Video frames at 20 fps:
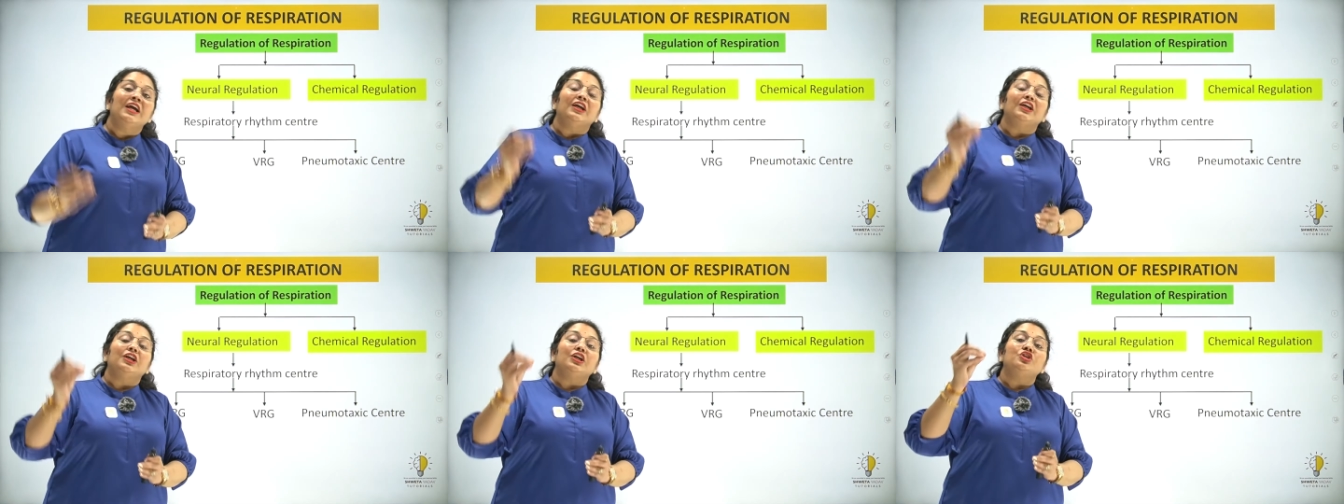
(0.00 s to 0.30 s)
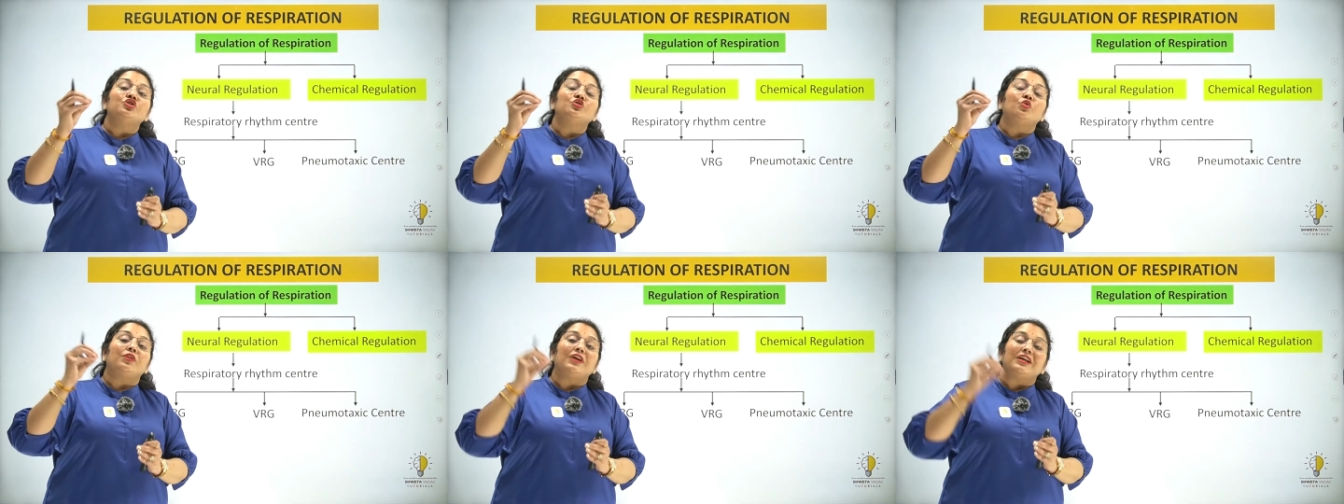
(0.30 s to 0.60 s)
कि
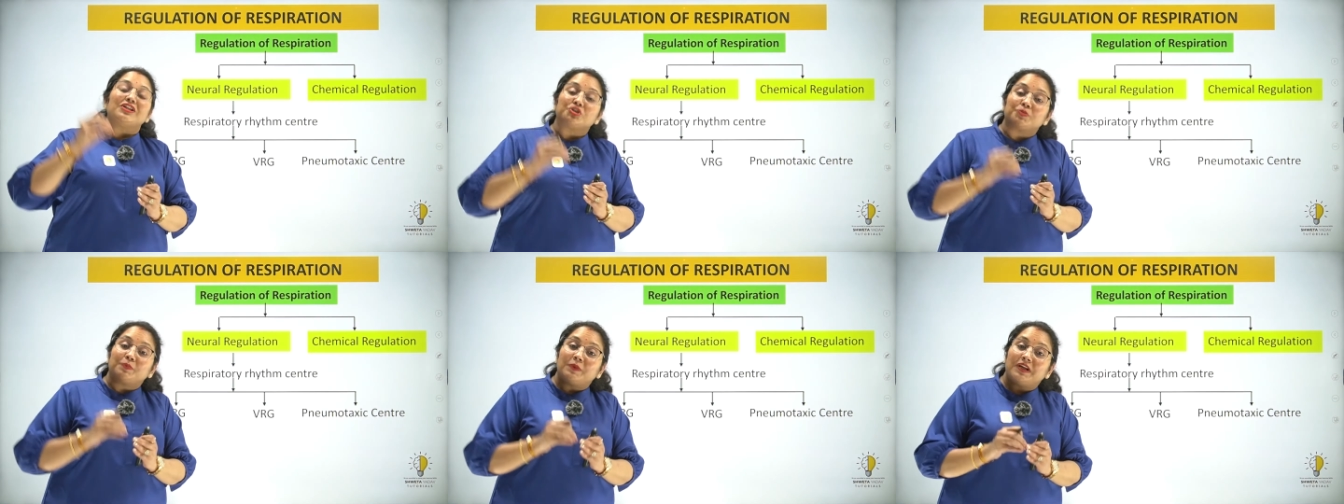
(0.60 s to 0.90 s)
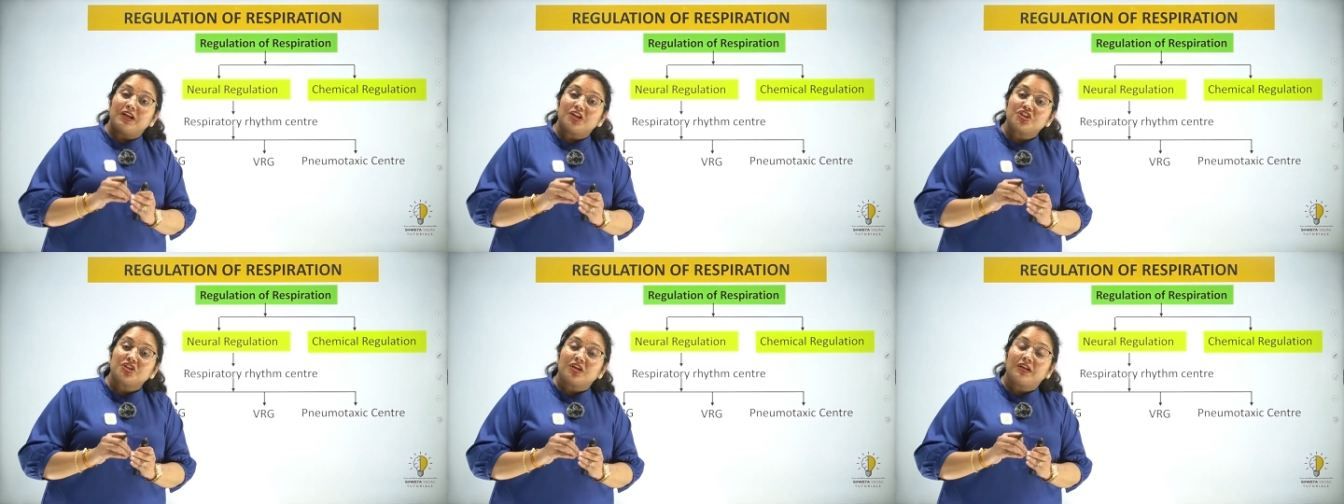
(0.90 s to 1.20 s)
जो
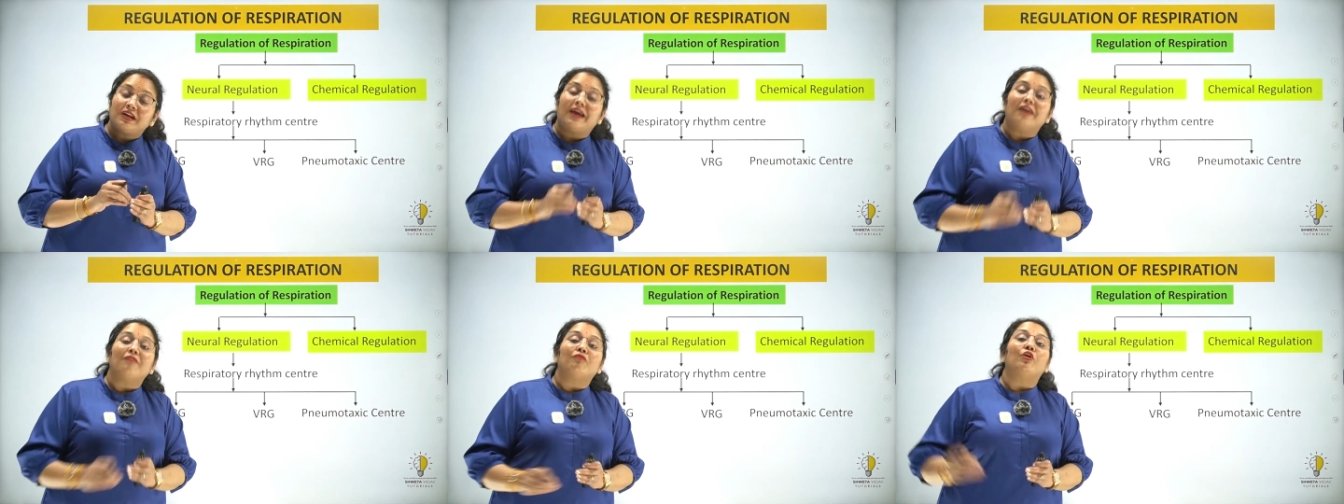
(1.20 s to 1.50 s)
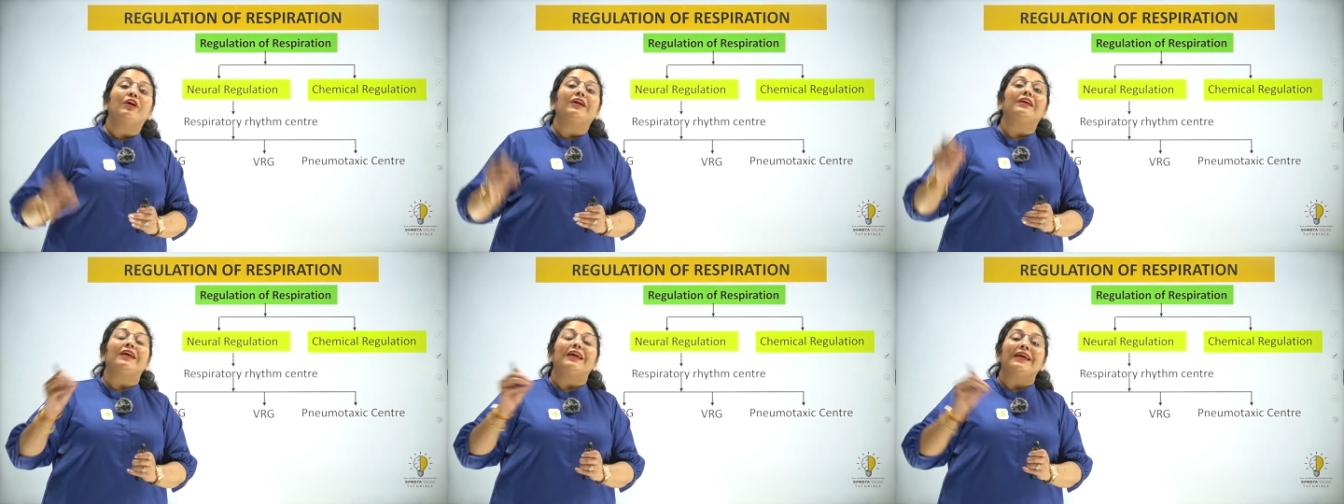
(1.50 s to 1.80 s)
रेस्पिरेशन है वो
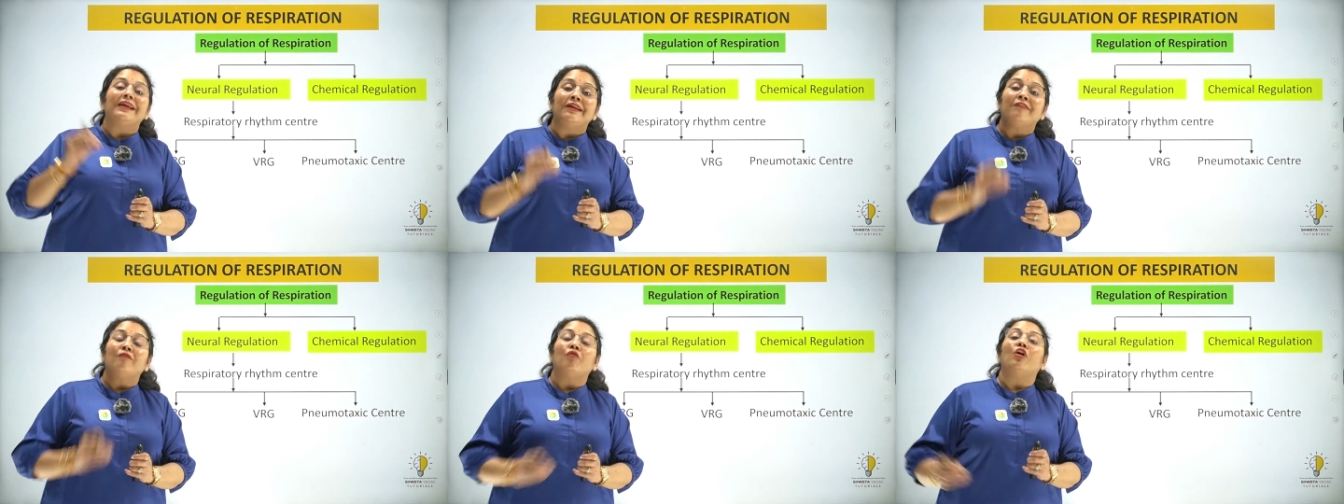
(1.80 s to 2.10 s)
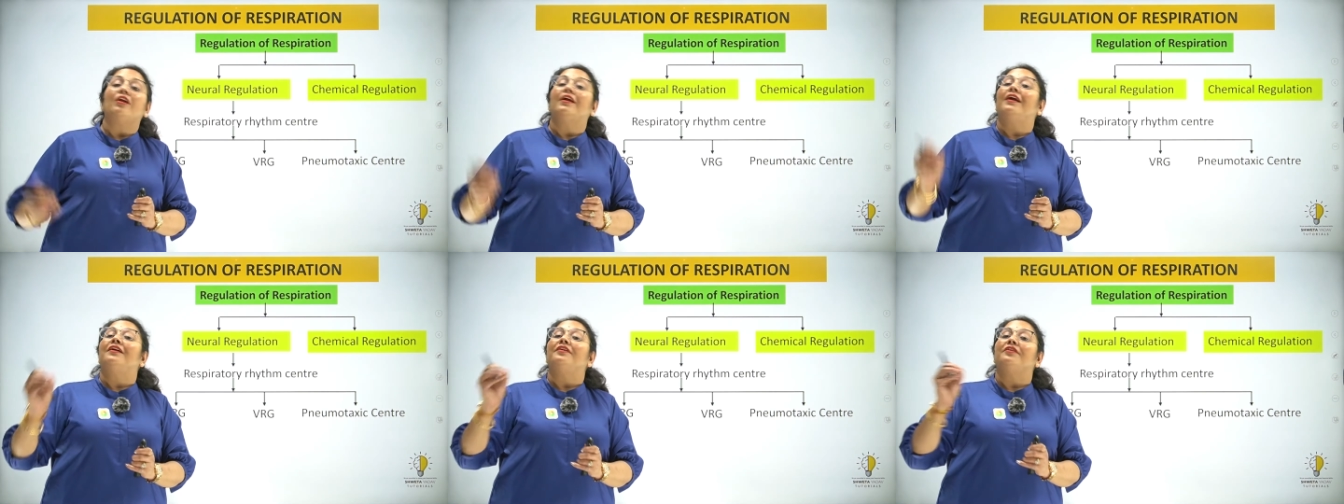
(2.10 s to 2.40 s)
एक
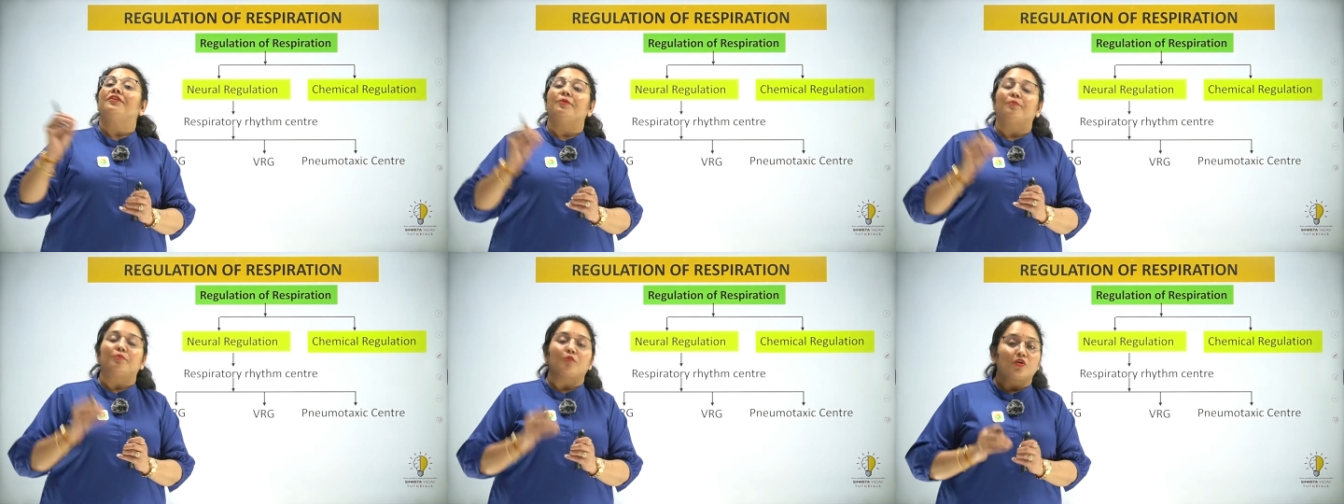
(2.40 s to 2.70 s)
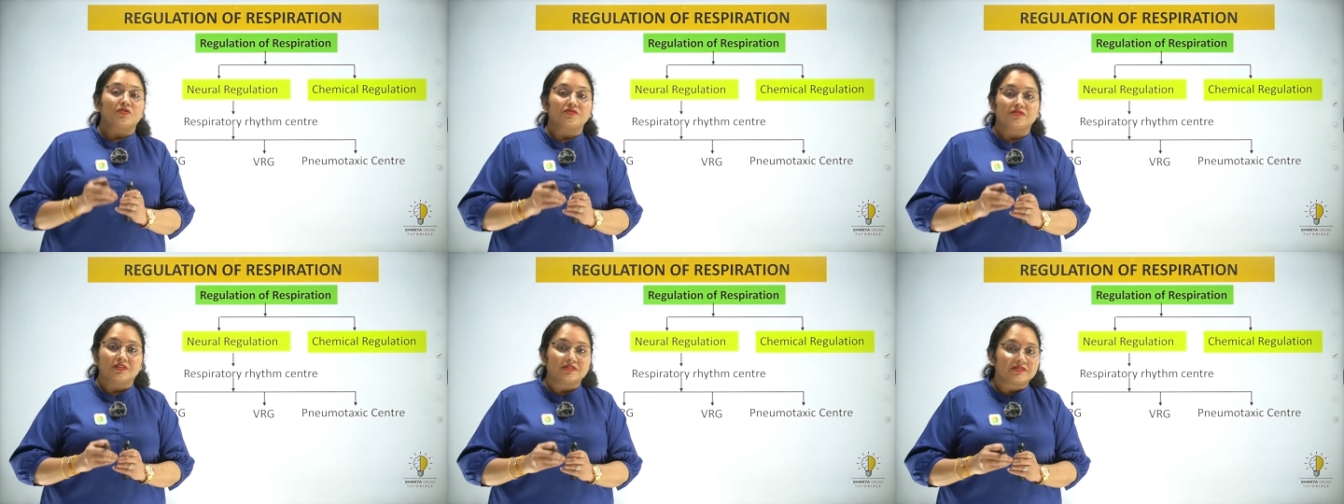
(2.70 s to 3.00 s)
इनवॉलेंट्री
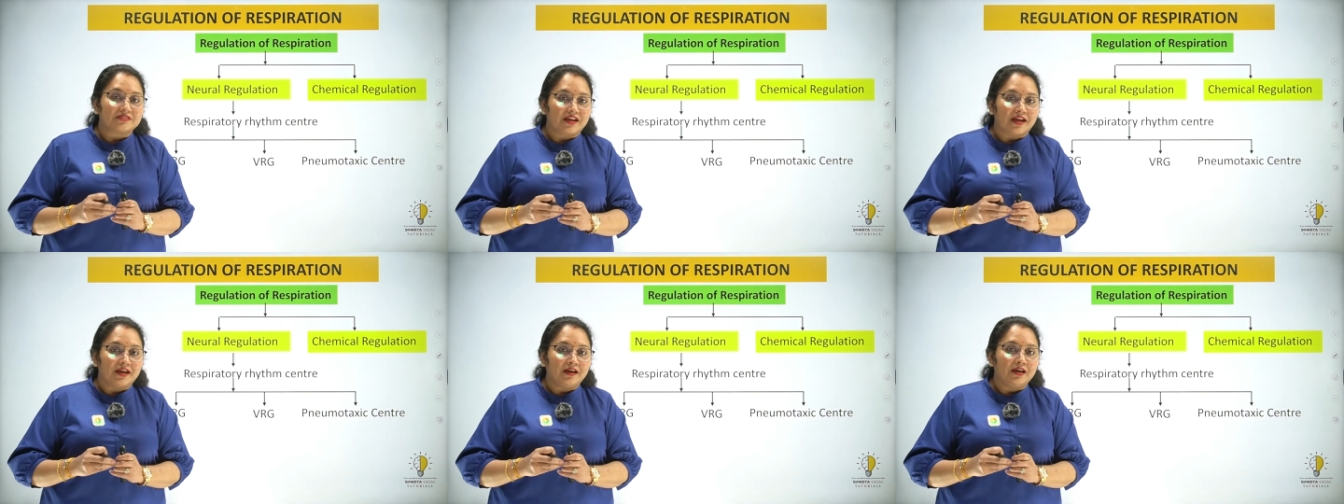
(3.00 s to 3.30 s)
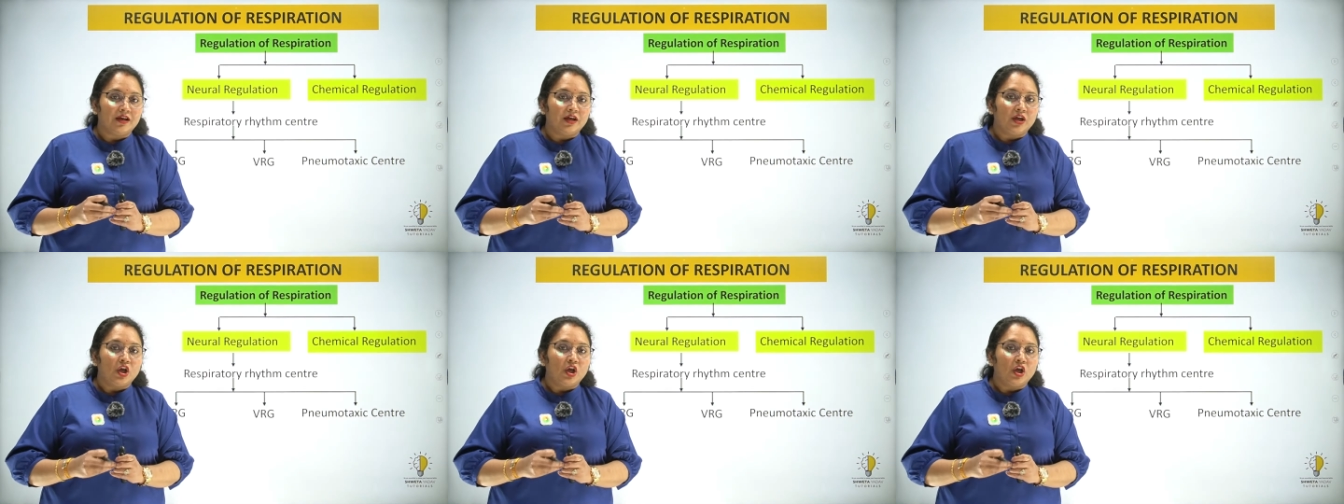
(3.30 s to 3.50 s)
प्रोसेस है